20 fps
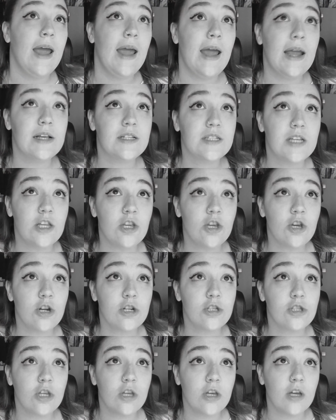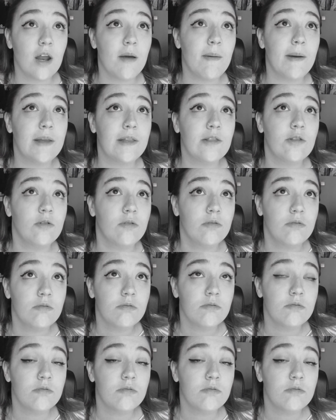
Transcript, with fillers: Eh, señor, estoy grabando.